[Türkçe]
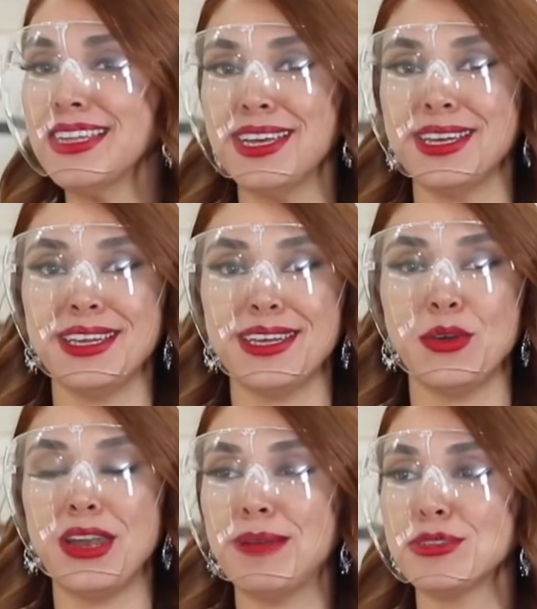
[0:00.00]
en e,
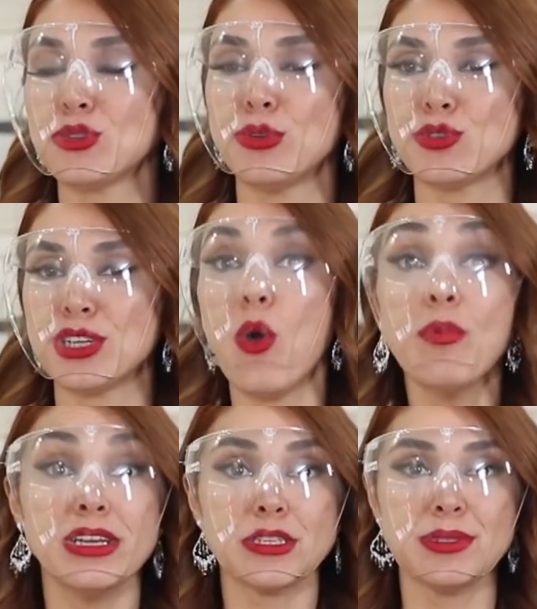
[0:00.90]
önemli sonuca
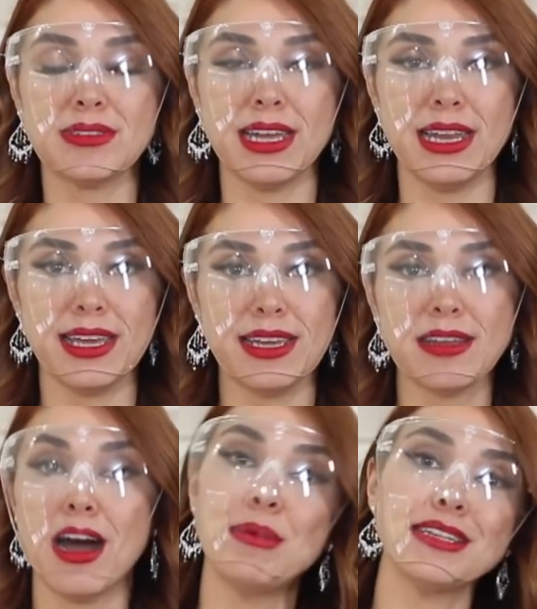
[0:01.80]
15 bin
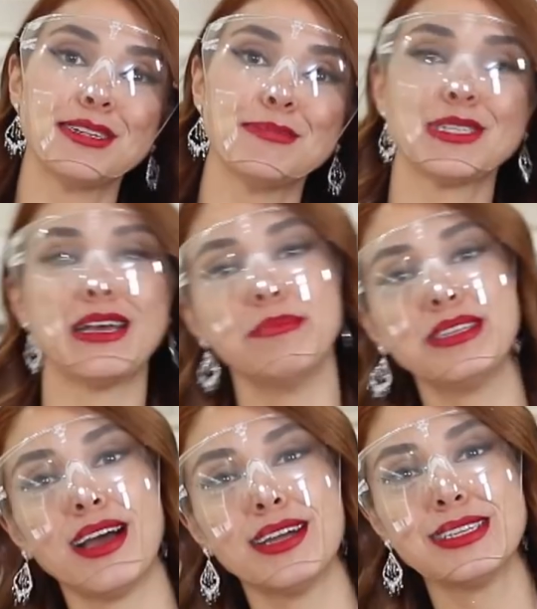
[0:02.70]
TL'yi damatlarımızdan
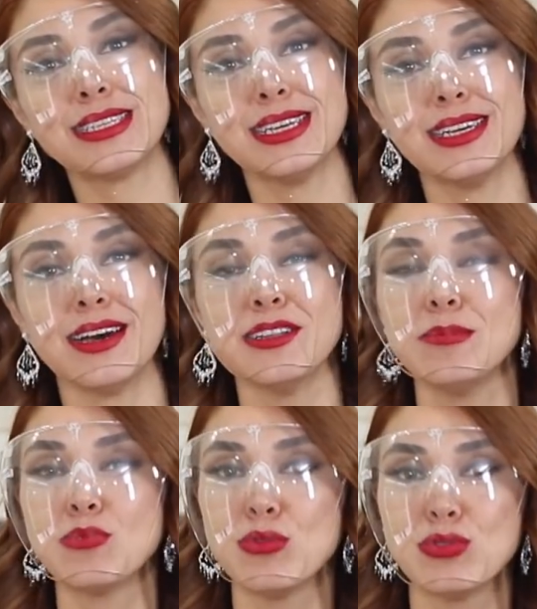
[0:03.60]
bir tanesi
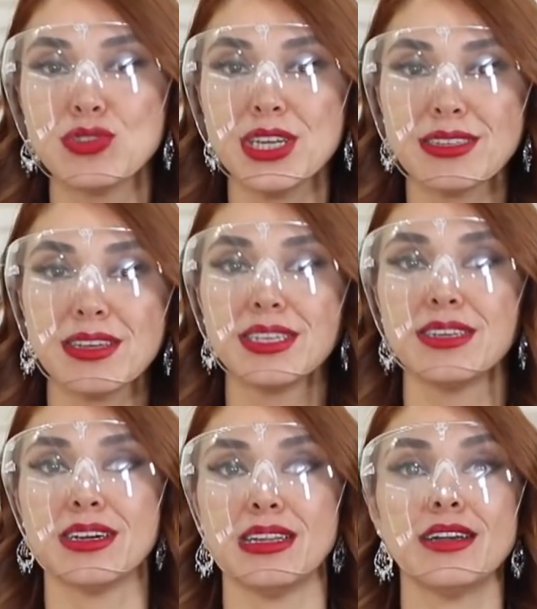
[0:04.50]
alıp götürecek
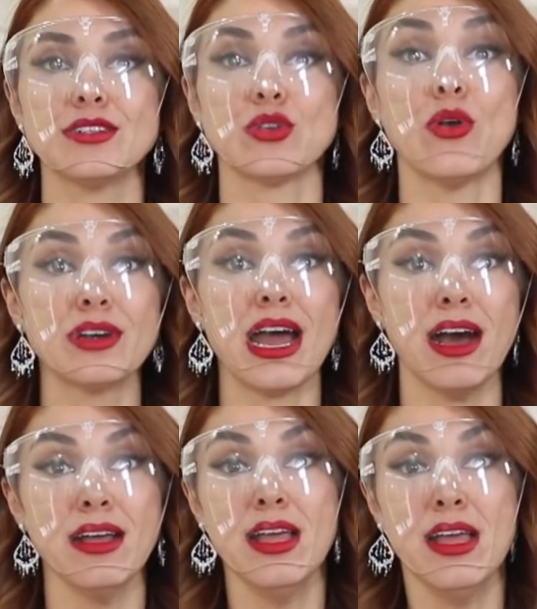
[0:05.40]
dakikalar
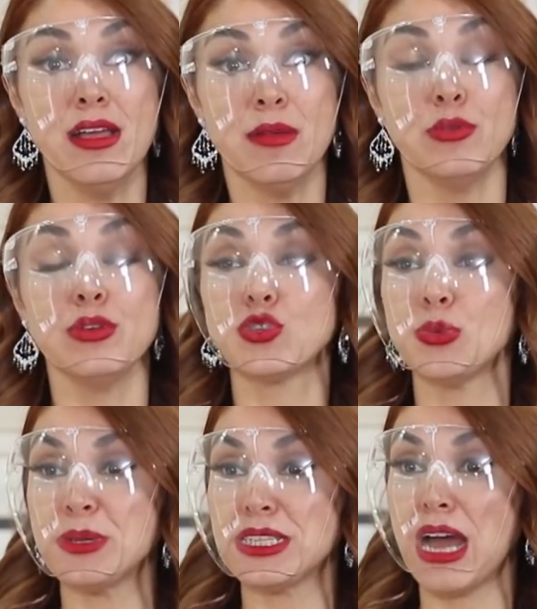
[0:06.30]
sonra. Büyük
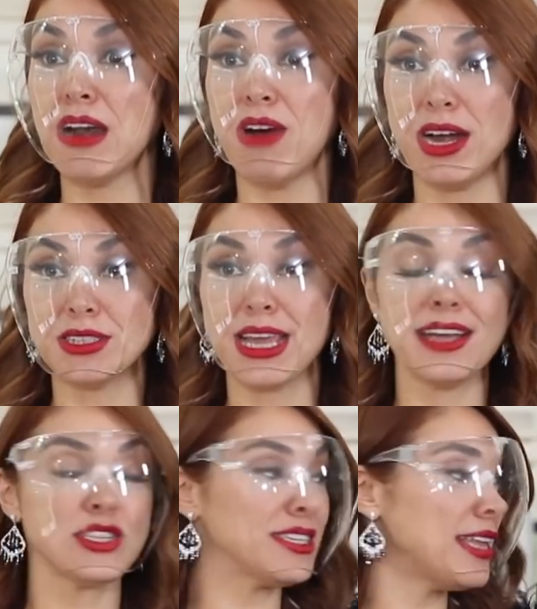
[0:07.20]
sürprizler var
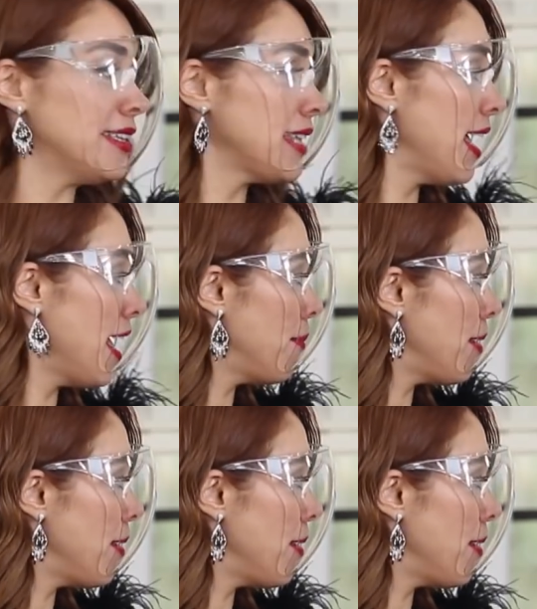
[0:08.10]
gerçekten de